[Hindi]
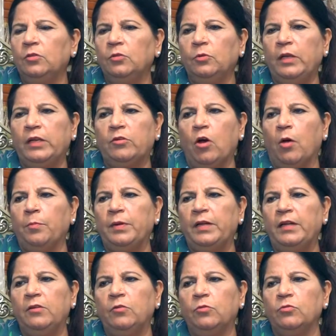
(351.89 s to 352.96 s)
तो एक
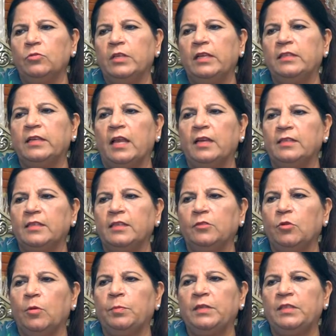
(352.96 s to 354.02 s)
कॉम्पिटेंट लोगों से एक जैलिस
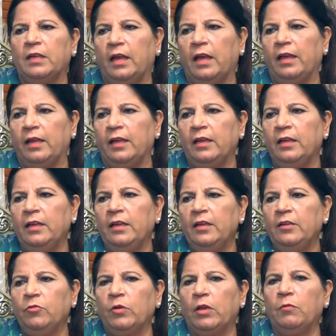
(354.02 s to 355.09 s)
तो अपनी जगह है
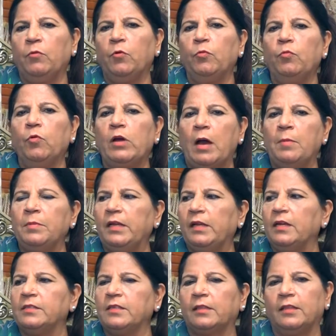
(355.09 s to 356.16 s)
क्योंकि वो वो काम नहीं
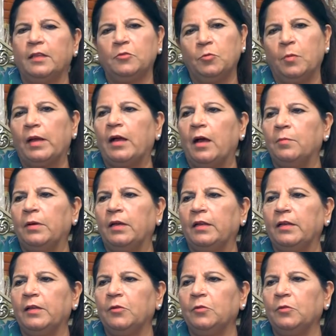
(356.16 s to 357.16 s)
कर सकते हैं जो मैं काम कर रही